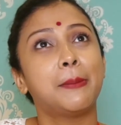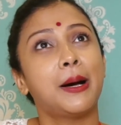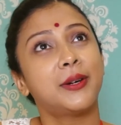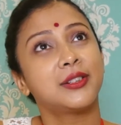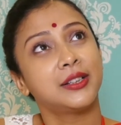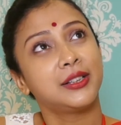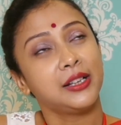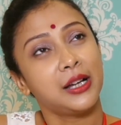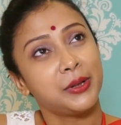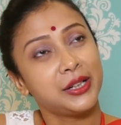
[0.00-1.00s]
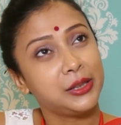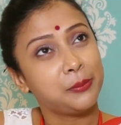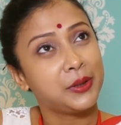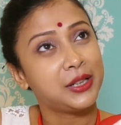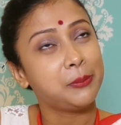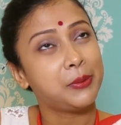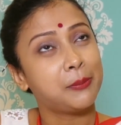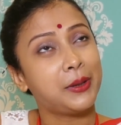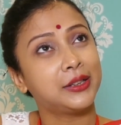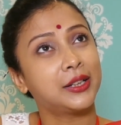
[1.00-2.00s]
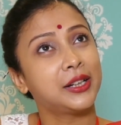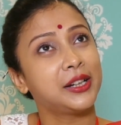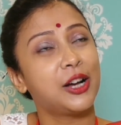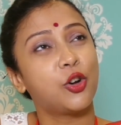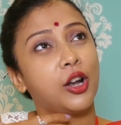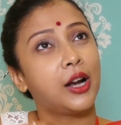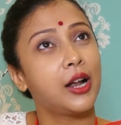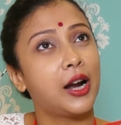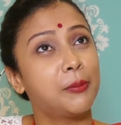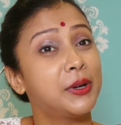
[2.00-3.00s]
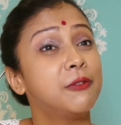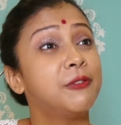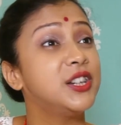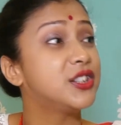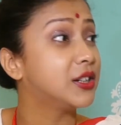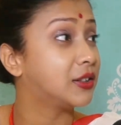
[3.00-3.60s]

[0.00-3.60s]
বাবার সাথেই আমার টিপে টিপের পাতাকে না গলার হার মানে ফিনিশিং